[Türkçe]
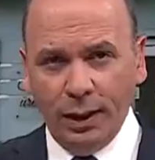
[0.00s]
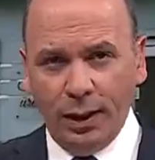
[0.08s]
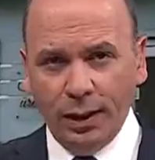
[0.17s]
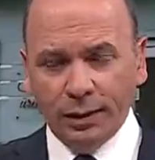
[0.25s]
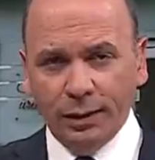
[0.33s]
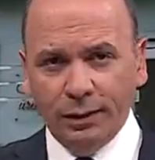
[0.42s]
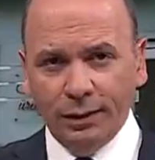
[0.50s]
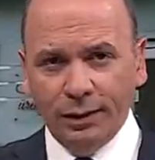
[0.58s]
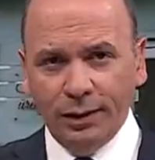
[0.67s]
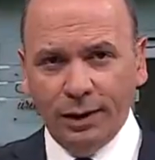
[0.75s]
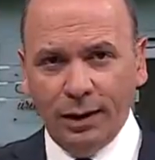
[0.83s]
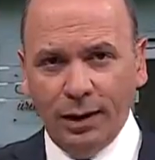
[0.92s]

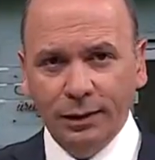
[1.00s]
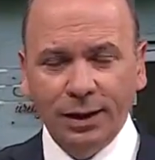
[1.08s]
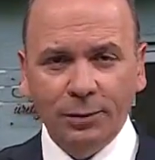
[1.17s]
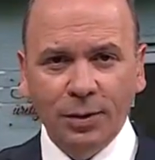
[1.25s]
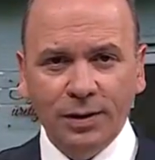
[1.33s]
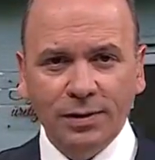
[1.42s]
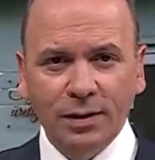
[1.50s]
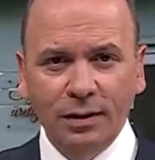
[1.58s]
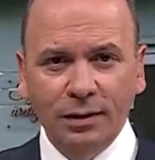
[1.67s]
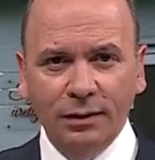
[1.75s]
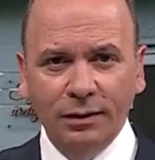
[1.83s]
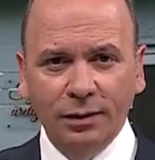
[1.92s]
Ankara'daki halk ekmek
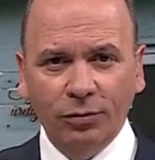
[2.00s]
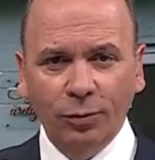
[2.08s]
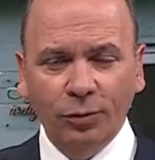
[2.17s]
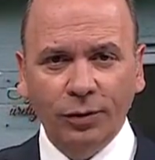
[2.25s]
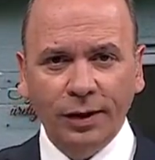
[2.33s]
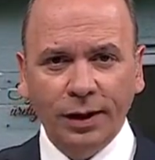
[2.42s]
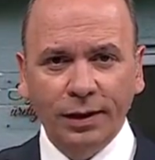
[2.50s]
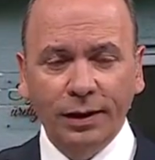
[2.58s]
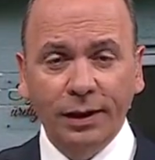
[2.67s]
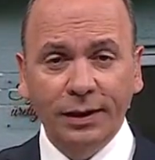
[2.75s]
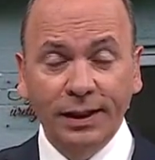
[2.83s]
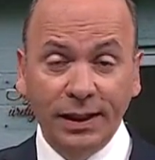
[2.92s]
skandalını taşımıştık
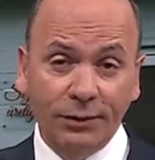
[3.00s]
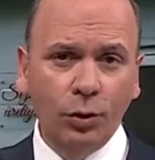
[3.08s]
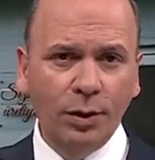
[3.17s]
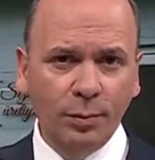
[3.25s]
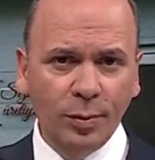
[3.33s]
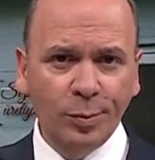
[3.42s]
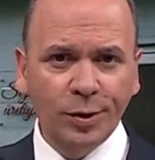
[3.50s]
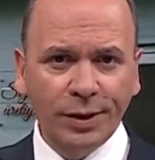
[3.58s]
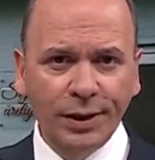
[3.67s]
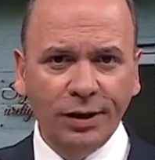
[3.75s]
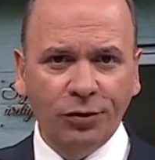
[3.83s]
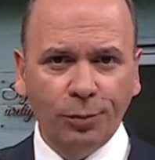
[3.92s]
ekrana. Yeni ve önemli bir
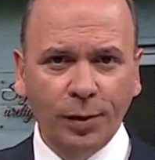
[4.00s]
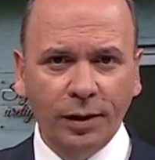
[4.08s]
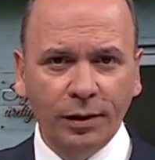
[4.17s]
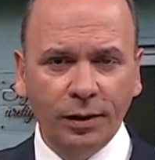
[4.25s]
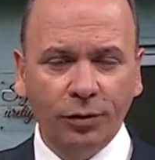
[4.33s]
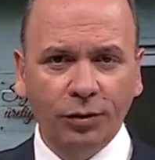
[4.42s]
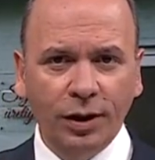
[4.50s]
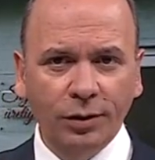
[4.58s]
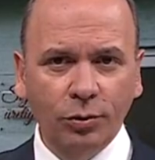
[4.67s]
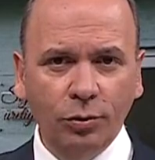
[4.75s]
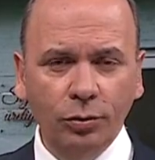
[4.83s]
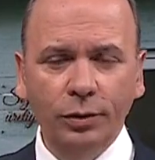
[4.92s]
gelişme
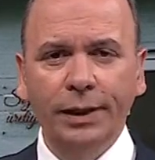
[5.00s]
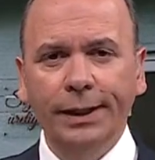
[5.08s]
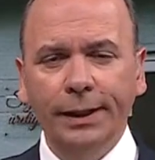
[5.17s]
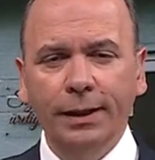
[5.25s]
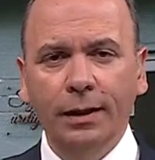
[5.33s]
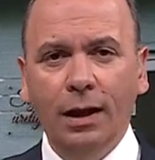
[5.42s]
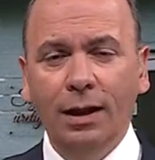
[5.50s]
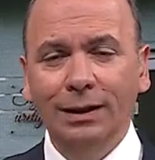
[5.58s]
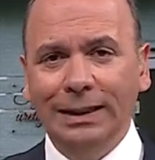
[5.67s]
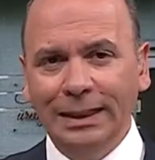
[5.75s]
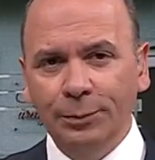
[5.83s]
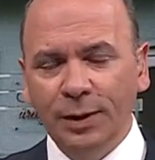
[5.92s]
yaşandı konuyla ilgili. Halk
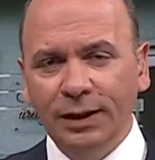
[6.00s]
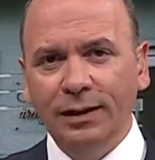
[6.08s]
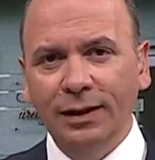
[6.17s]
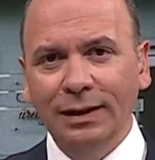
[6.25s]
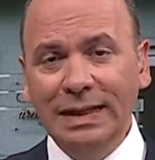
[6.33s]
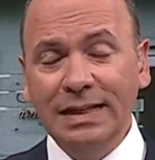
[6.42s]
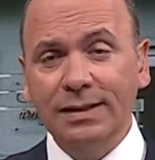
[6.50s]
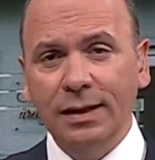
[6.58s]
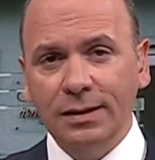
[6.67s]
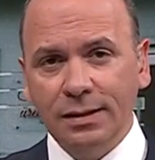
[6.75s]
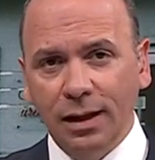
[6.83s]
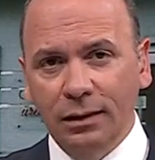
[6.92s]
ekmekte
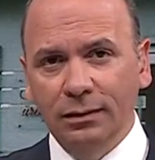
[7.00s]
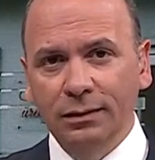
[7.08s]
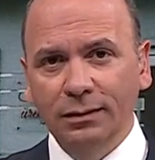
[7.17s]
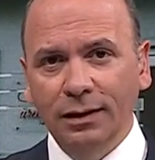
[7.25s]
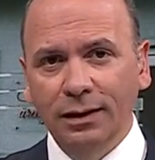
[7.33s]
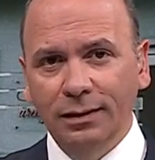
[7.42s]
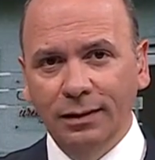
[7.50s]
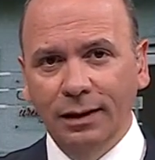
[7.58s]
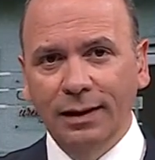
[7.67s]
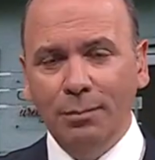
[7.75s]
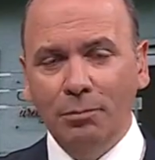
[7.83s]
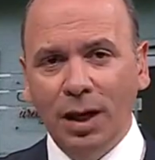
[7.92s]
insan sağlığını tehdit
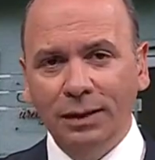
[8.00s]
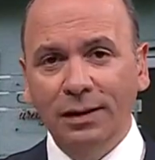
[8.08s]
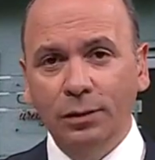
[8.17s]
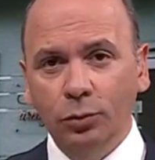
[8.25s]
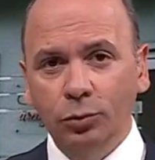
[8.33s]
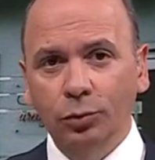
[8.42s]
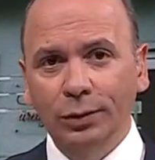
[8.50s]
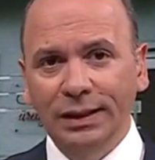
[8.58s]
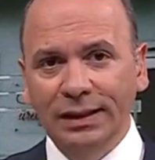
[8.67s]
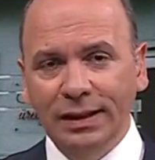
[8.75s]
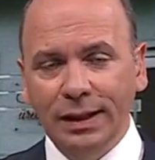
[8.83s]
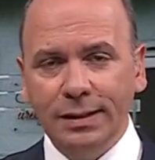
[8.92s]
eden bakteri olduğu
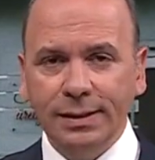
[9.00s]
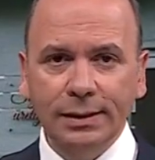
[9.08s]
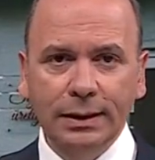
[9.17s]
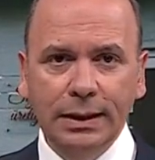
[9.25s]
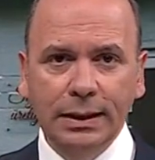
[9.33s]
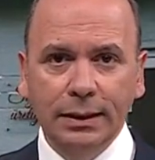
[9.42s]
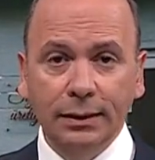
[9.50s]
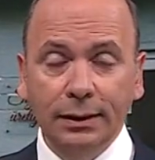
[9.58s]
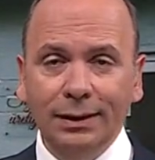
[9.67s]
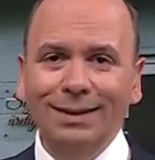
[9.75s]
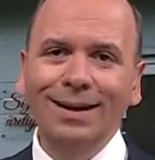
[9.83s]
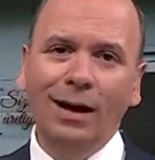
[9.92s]
iddiası
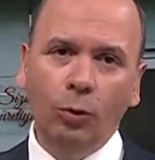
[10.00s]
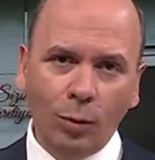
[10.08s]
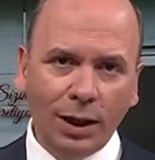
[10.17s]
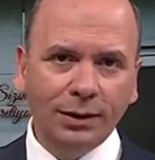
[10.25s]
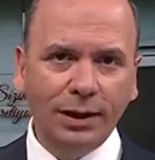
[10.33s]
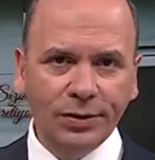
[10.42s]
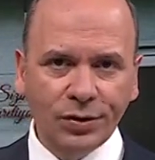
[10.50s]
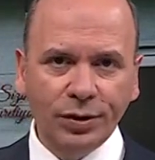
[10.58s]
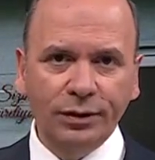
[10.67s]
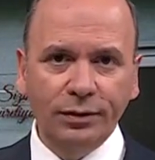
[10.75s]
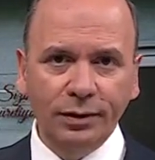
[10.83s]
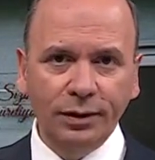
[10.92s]
iddia olmaktan
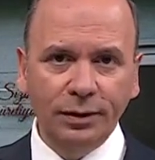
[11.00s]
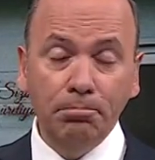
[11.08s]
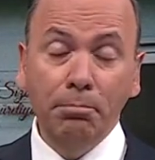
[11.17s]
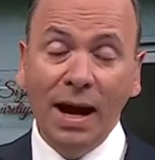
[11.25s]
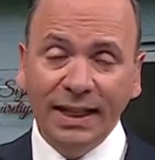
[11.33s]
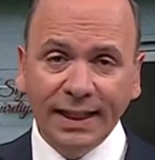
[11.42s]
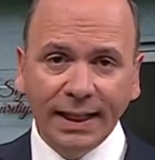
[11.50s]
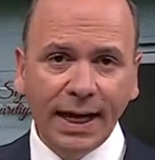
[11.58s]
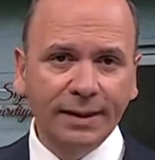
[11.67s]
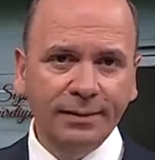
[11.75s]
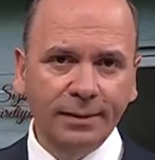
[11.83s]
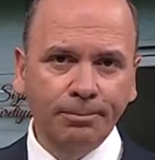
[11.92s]
çıktı,
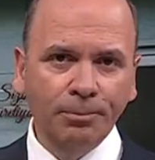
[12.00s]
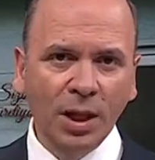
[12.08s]
belgelendi.